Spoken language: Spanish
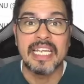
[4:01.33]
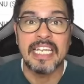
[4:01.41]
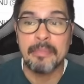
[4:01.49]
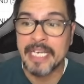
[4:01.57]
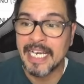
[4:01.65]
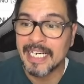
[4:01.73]

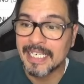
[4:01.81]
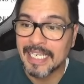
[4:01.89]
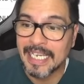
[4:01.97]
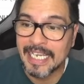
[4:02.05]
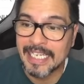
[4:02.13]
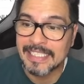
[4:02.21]
y mirar
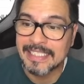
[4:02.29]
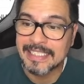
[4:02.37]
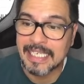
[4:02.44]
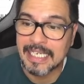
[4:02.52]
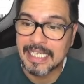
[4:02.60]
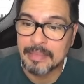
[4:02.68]

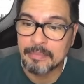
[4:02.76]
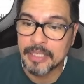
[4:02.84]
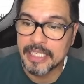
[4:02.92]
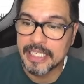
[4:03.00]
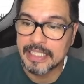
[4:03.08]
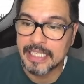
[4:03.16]
esta
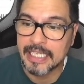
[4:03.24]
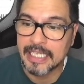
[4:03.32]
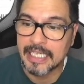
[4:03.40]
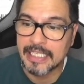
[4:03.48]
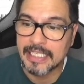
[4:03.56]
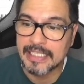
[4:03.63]
billetera de
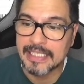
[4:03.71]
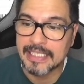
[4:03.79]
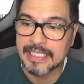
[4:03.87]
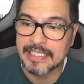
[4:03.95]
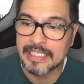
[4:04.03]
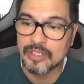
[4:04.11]
aquí,
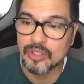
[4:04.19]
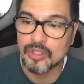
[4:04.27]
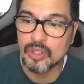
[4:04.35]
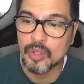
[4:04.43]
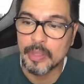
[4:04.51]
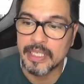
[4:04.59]

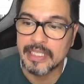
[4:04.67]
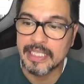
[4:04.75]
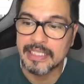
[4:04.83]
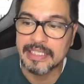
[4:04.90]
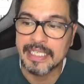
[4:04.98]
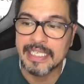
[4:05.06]

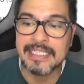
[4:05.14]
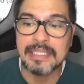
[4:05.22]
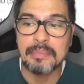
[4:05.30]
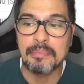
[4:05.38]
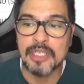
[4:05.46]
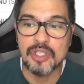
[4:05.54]

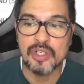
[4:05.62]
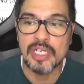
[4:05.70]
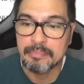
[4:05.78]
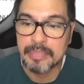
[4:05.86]
793 millones.